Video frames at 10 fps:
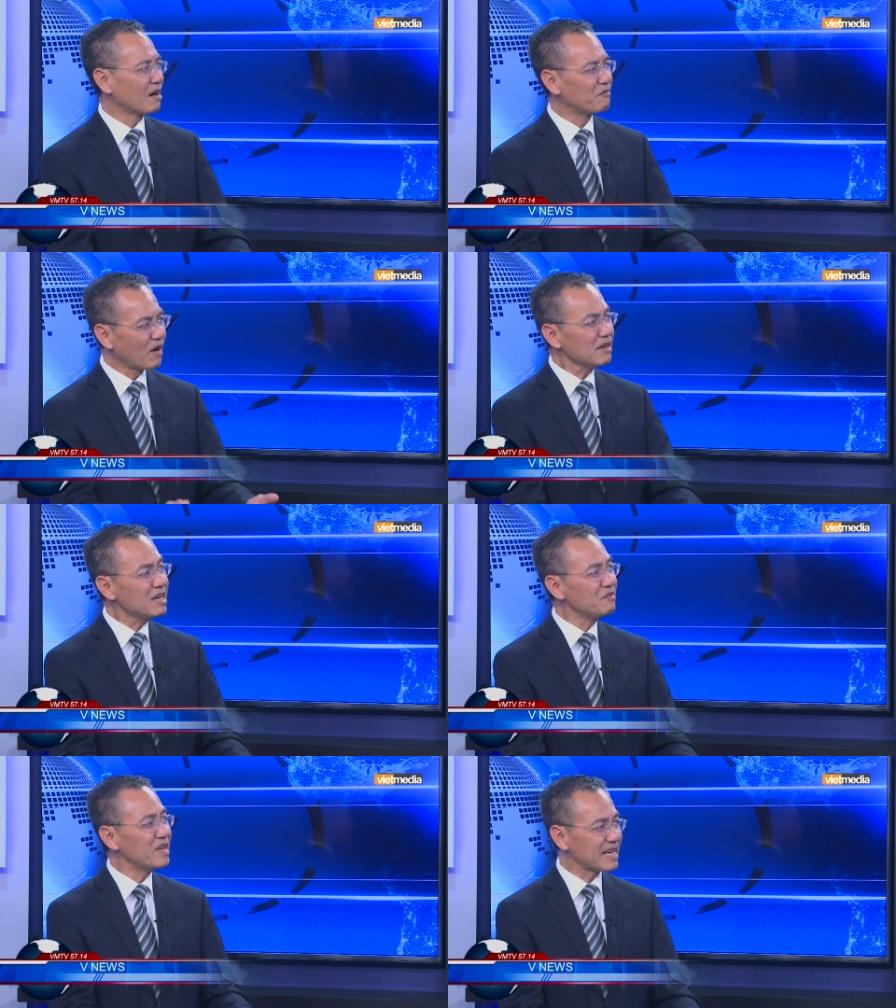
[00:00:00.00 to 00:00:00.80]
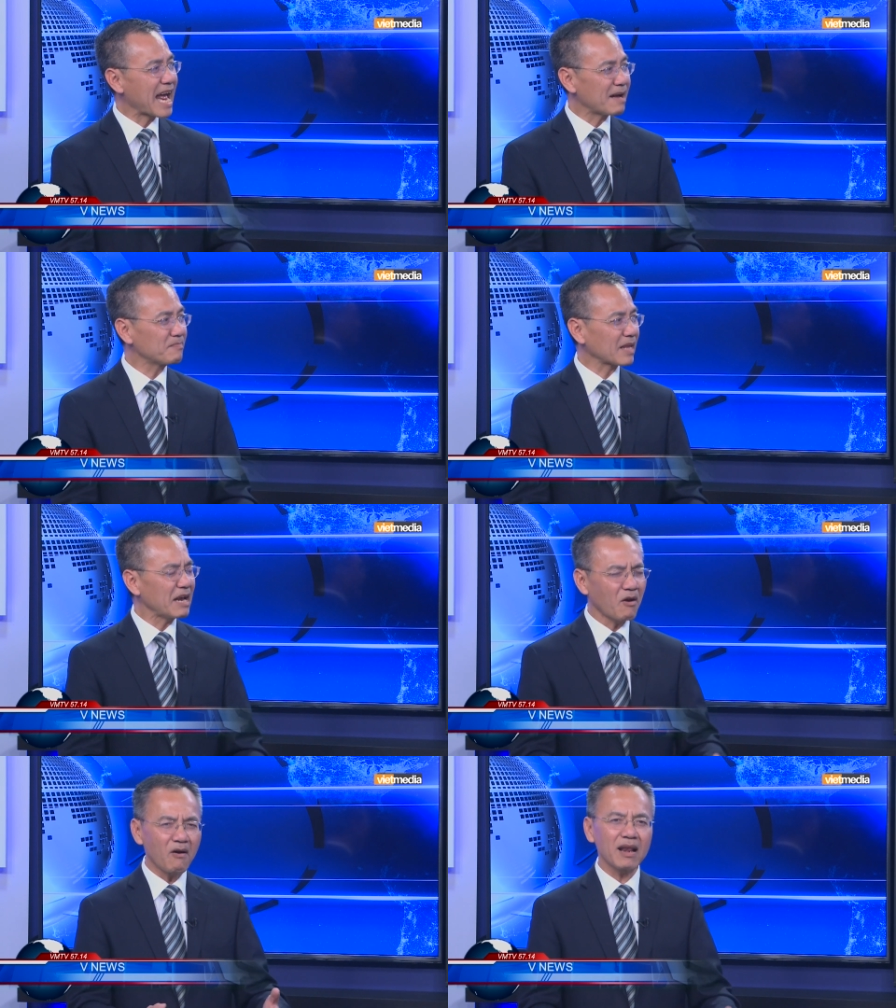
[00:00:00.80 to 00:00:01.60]
với người Việt Nam
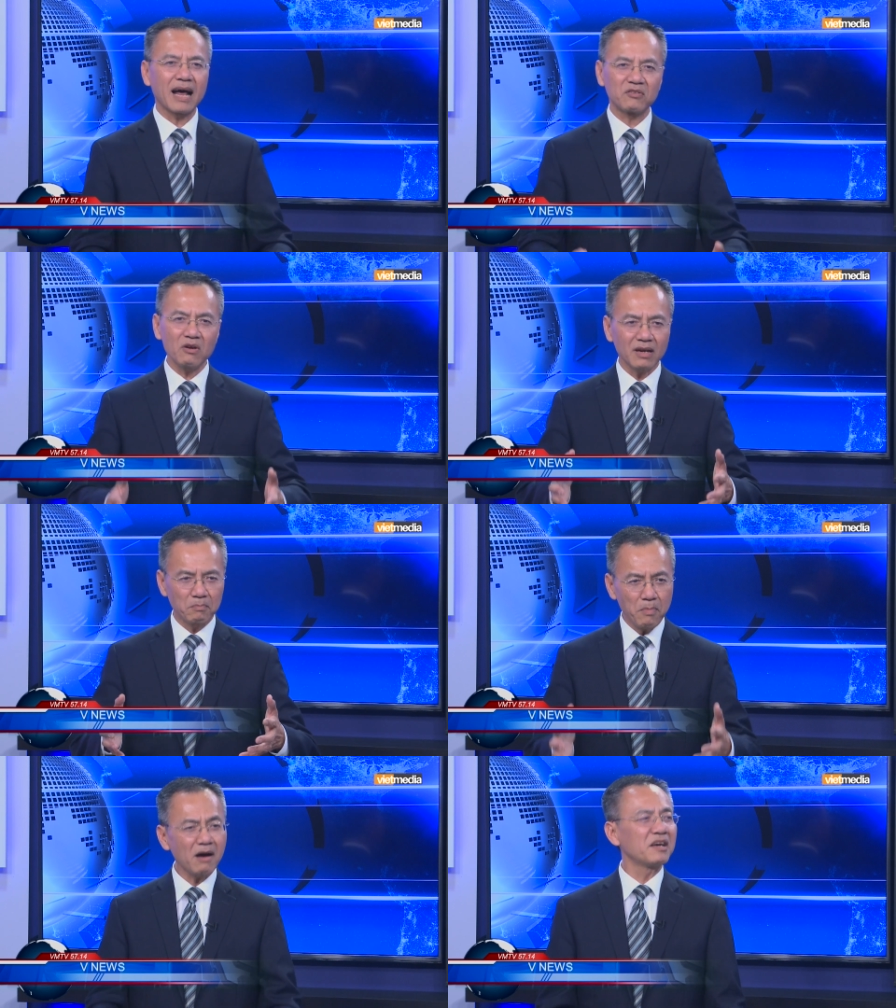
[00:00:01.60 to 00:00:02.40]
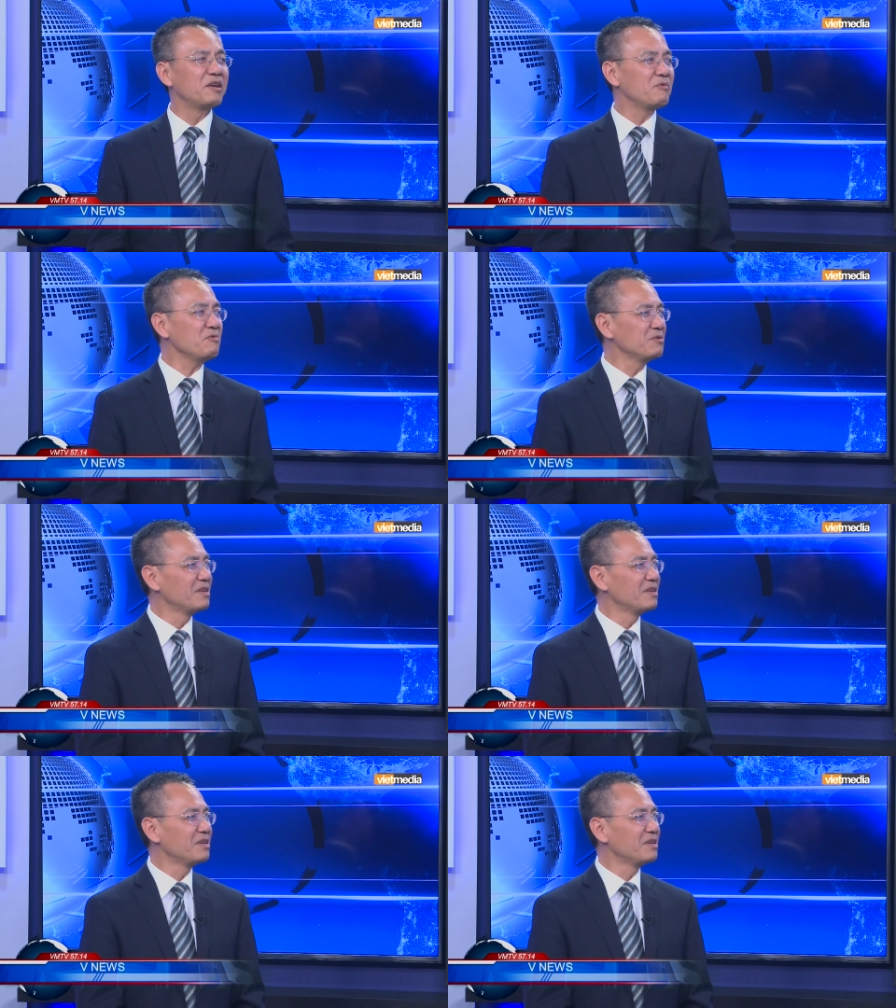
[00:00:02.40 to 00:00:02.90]
cái đó là rất là bất hiếu